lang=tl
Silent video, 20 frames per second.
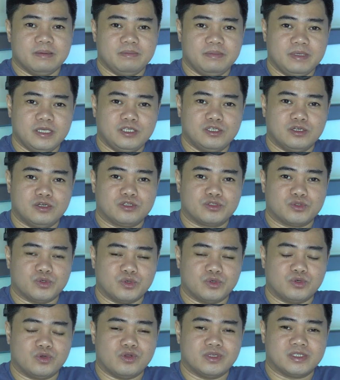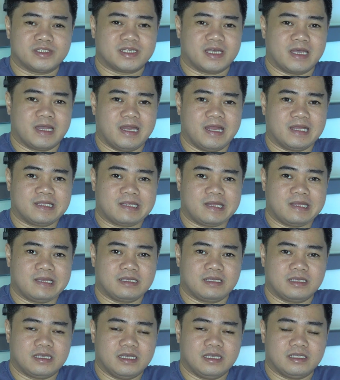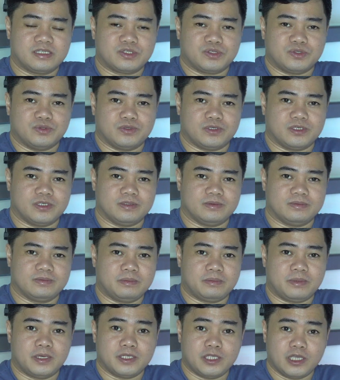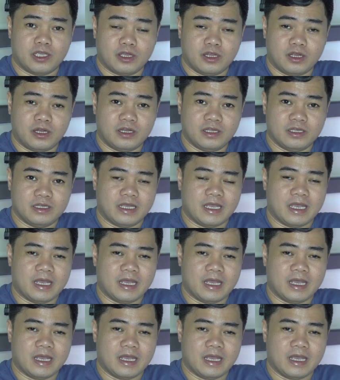video tungkol sa electric kick scooter, particularly